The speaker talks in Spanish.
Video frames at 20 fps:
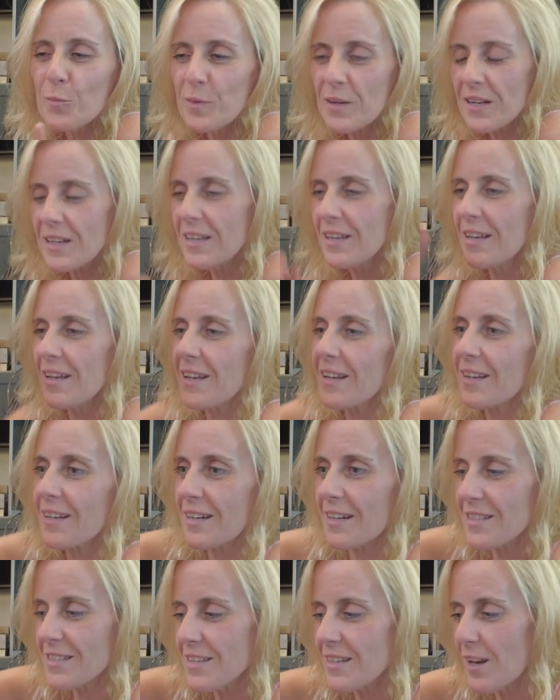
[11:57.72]
Priliner,
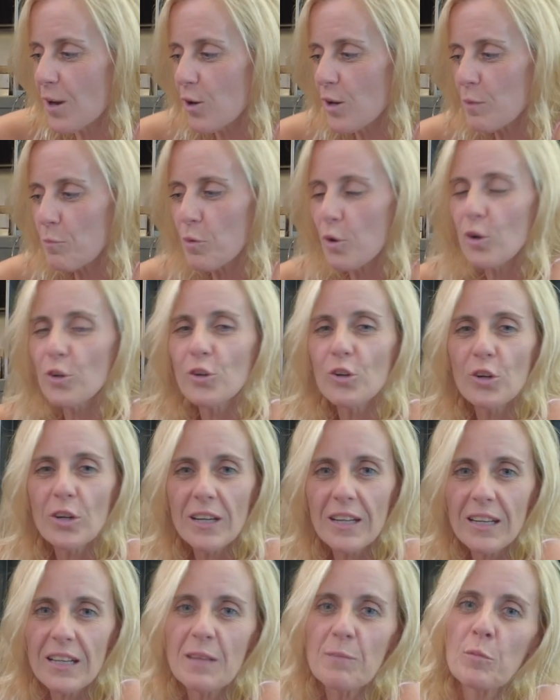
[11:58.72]
casera o limón,
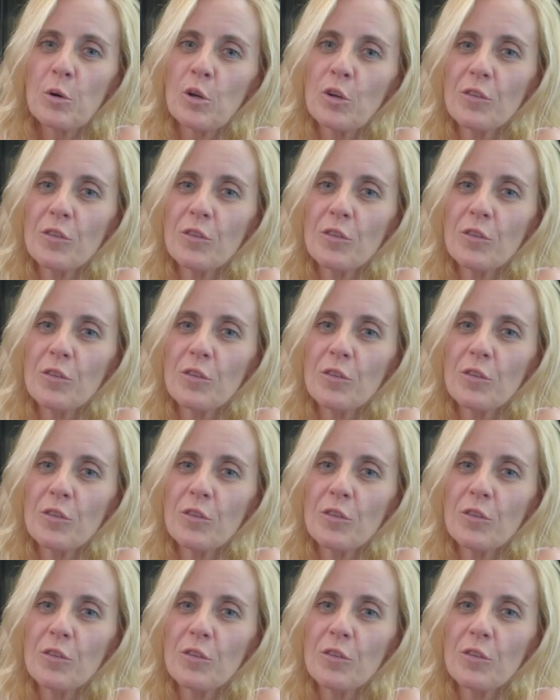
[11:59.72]
coger limón.